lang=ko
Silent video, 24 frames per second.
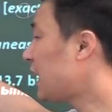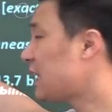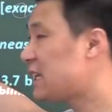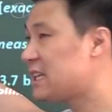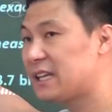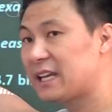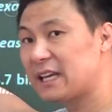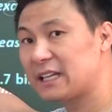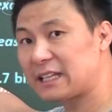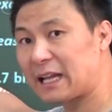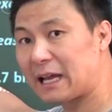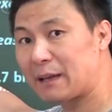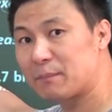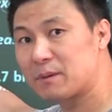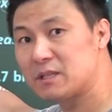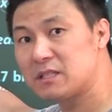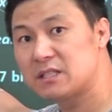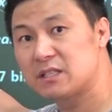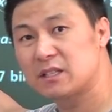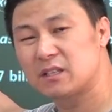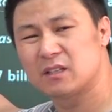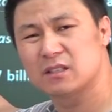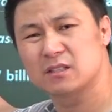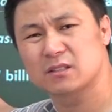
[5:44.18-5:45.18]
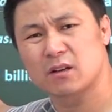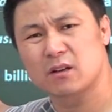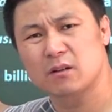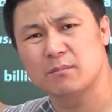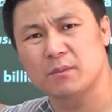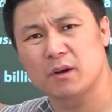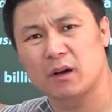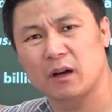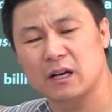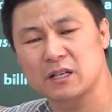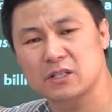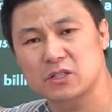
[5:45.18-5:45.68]
이게 답인지를
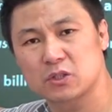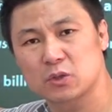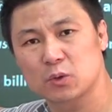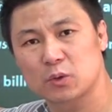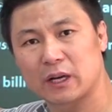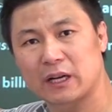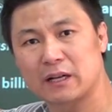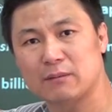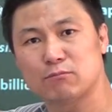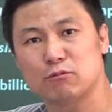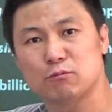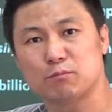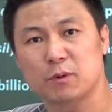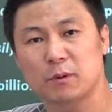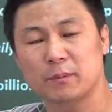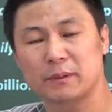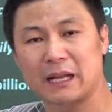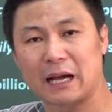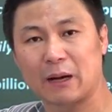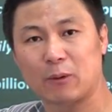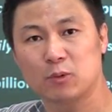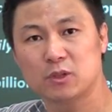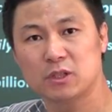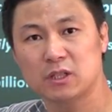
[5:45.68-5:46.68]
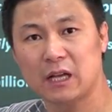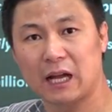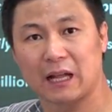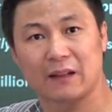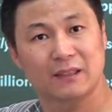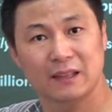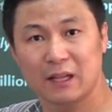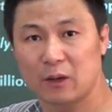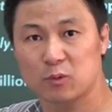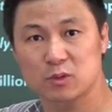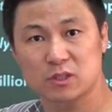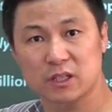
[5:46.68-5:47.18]
설명하시오라는 문법이 나오니?
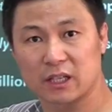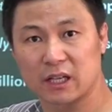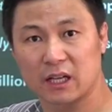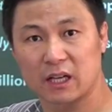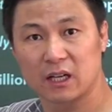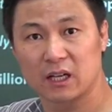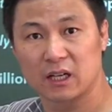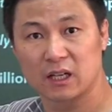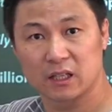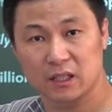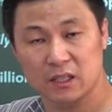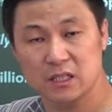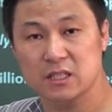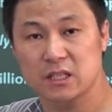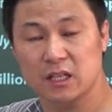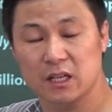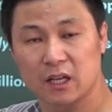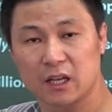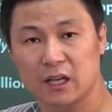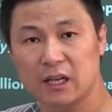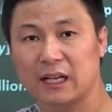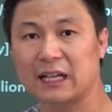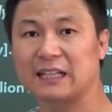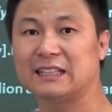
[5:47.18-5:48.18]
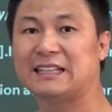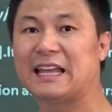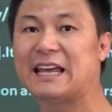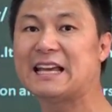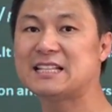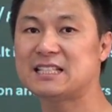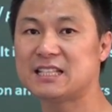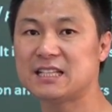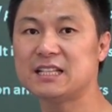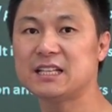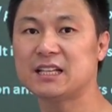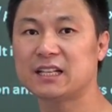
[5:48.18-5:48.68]
안 나오잖아. 그렇지? 그러니까
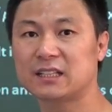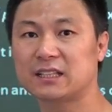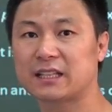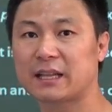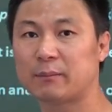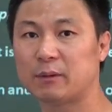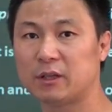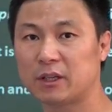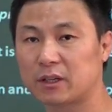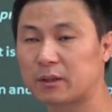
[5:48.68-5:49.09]
내신이기 때문에